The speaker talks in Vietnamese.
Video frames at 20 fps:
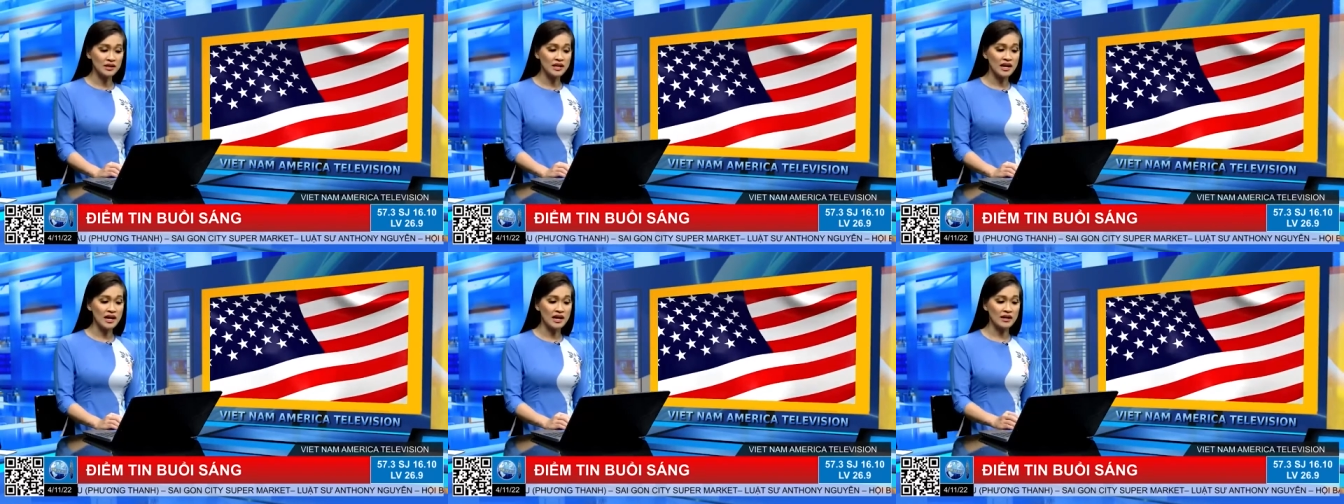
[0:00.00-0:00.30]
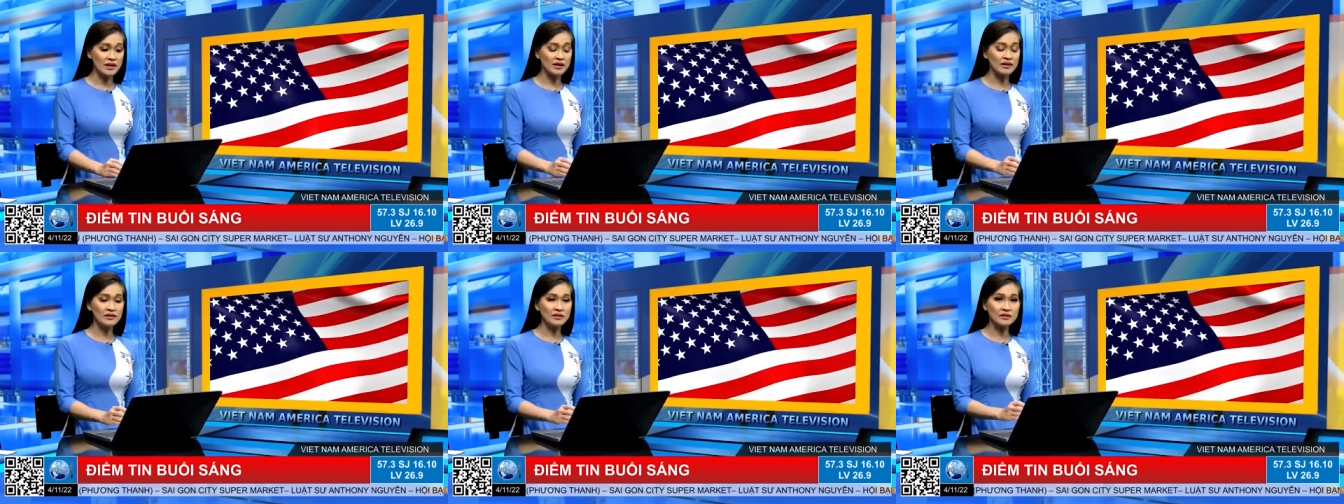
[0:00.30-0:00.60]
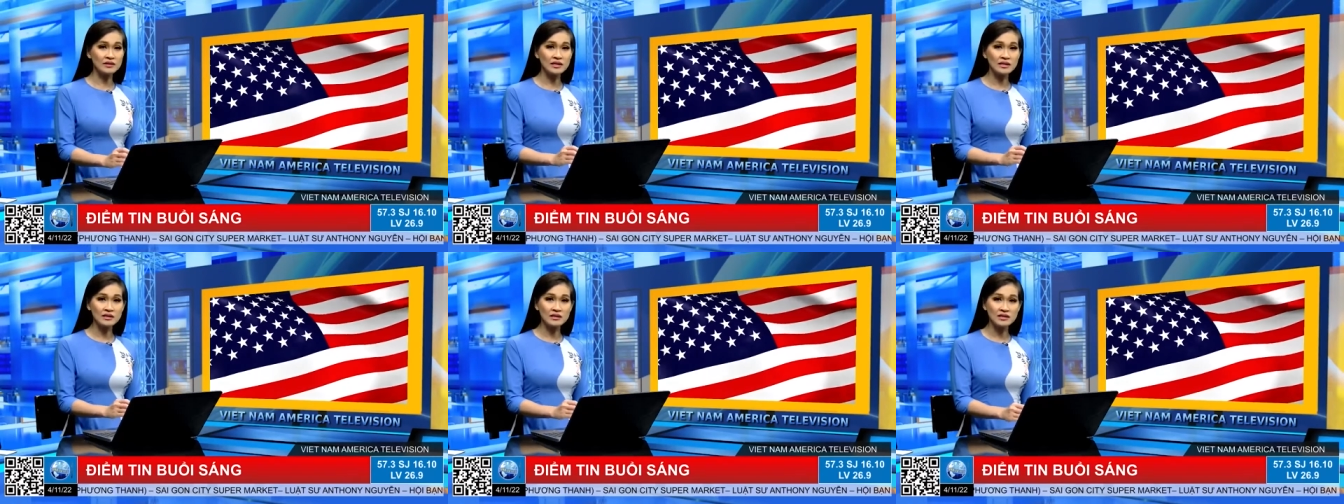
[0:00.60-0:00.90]
để
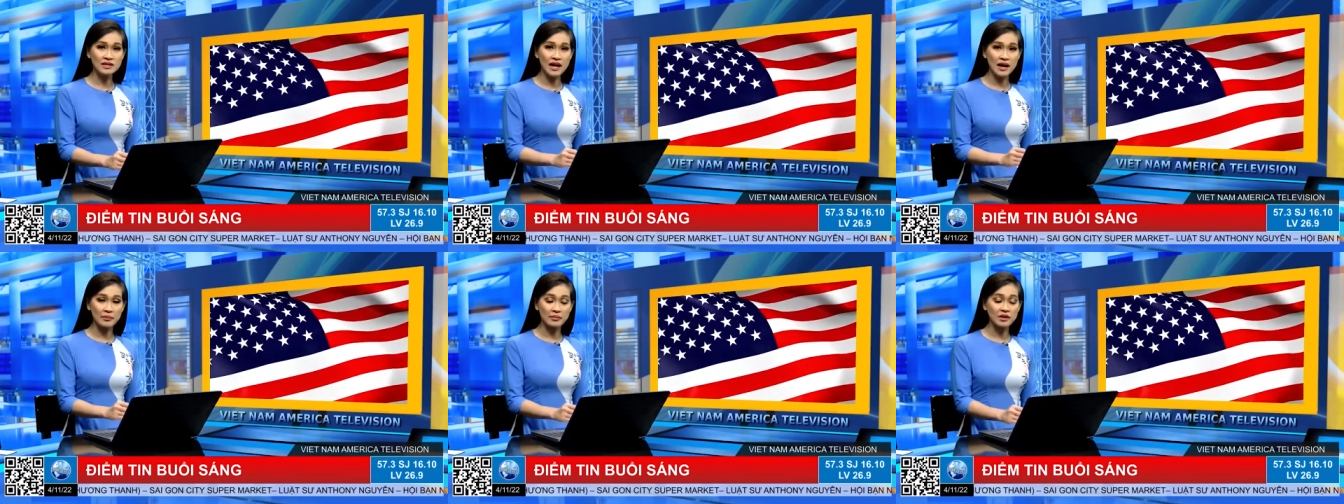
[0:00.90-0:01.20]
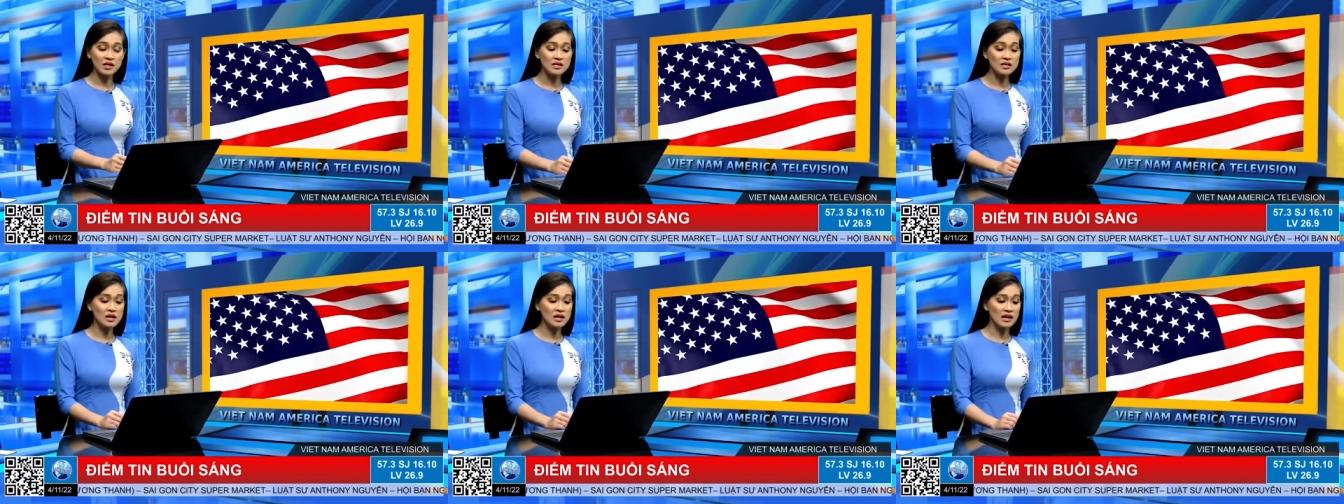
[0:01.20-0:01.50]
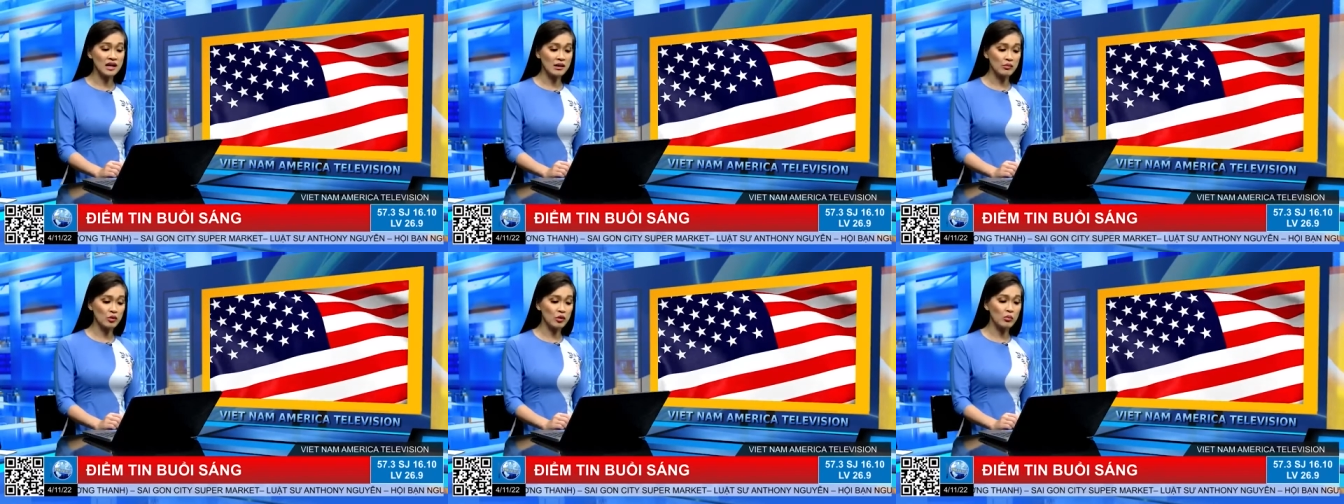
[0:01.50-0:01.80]
xin giảm cái
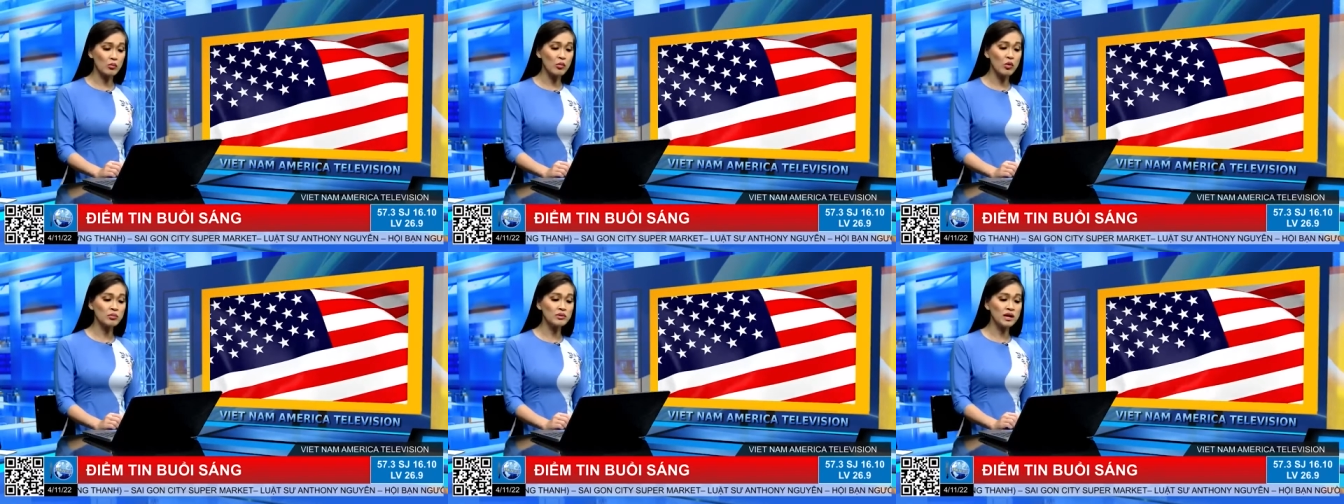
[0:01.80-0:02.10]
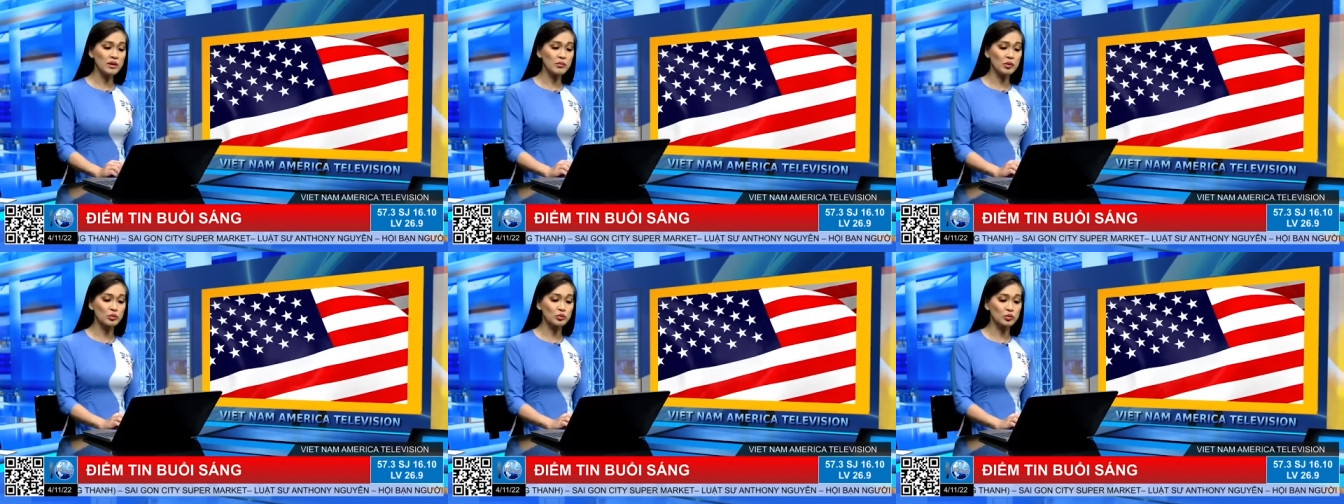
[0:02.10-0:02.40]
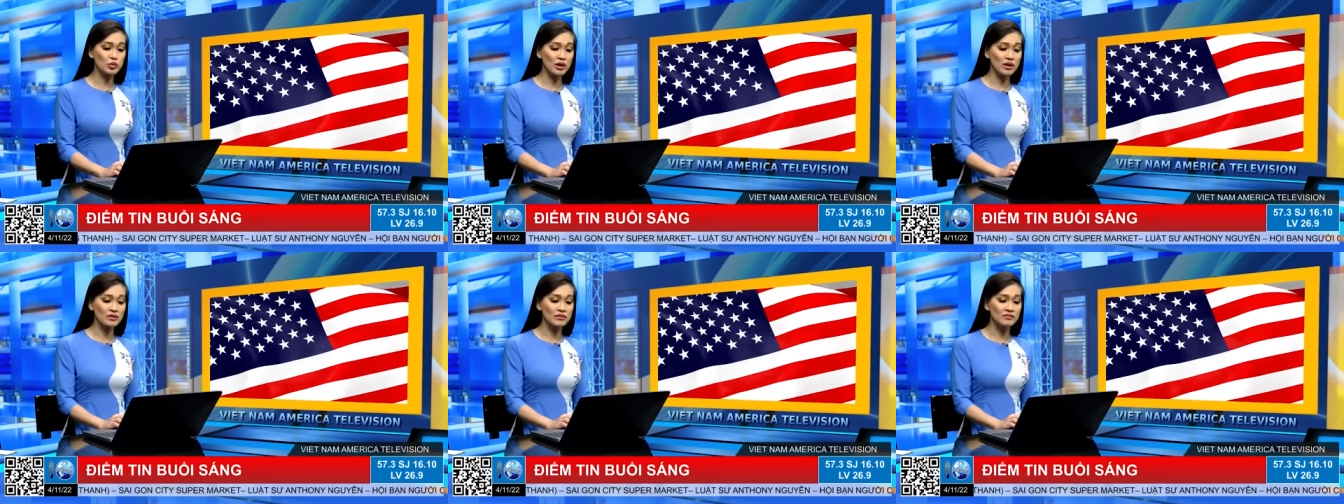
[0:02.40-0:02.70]
giờ làm còn 4 ngày một
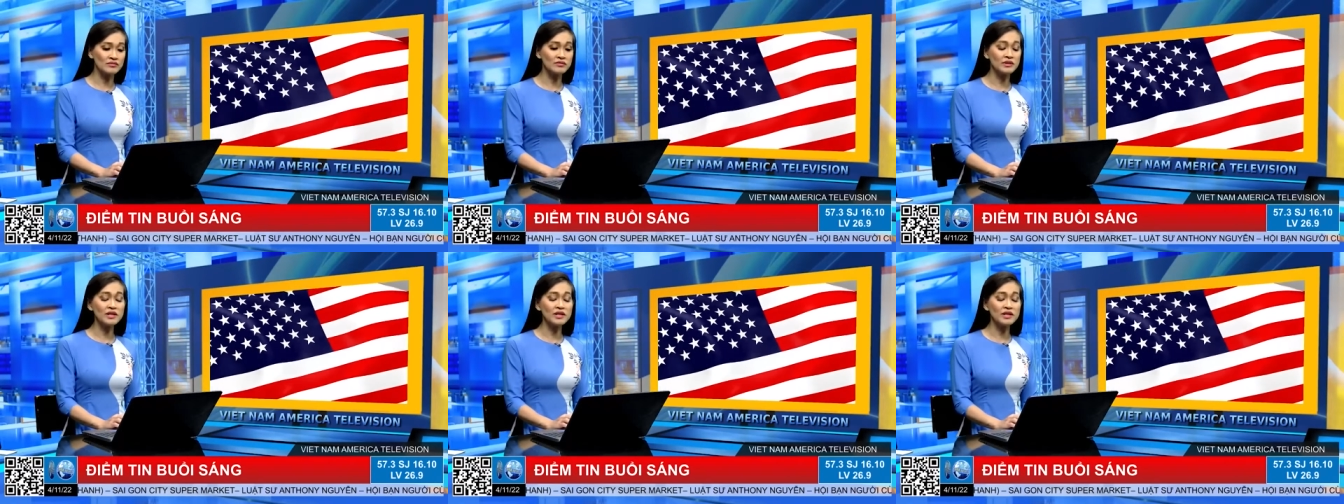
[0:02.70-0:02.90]
tuần